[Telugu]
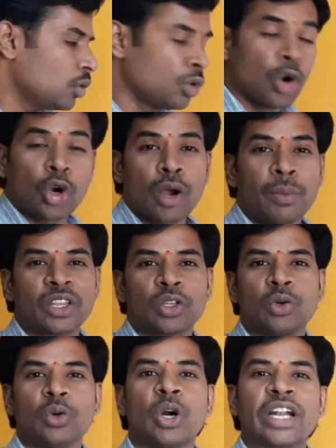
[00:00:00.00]
కుక్క
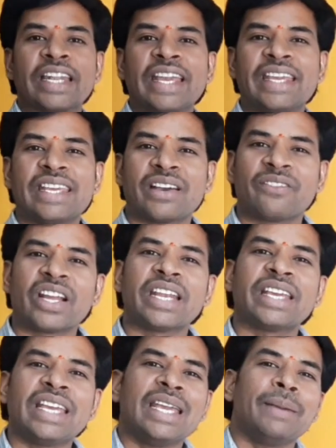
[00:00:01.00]
బతుకు అంటే
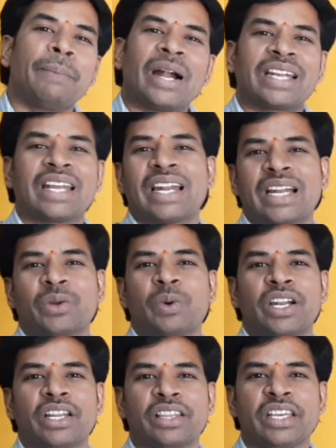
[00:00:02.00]
ఎవరికీ
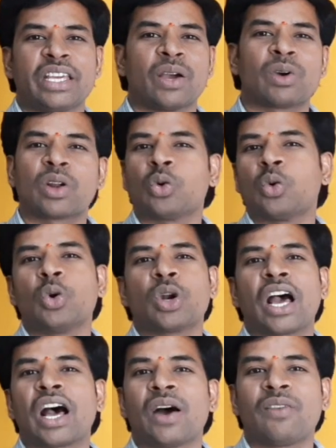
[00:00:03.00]
పట్టనటువంటిది ఎవరు
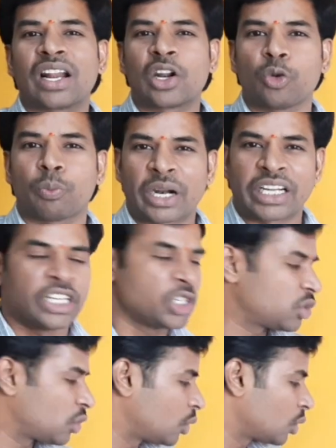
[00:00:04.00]
కూడా వాళ్ళను
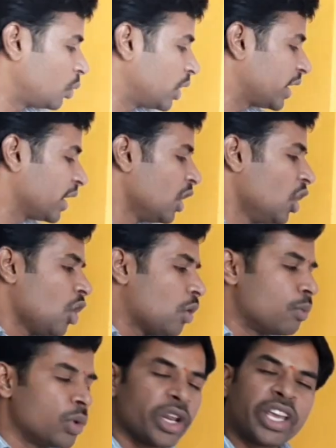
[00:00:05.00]
పట్టించుకోరు అని
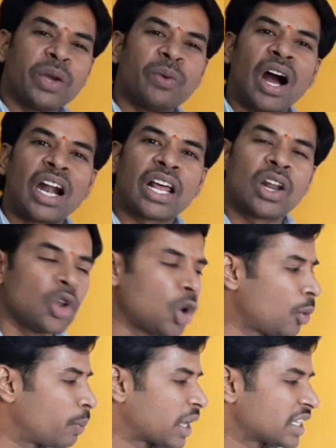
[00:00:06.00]
మురికివాడల్లో
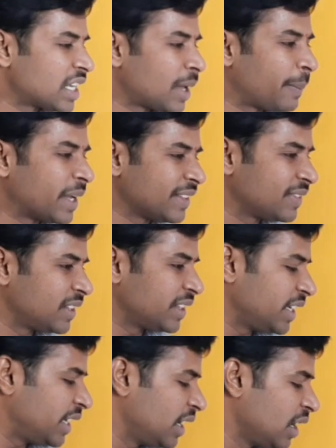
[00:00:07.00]
ప్రజల పరిస్థితి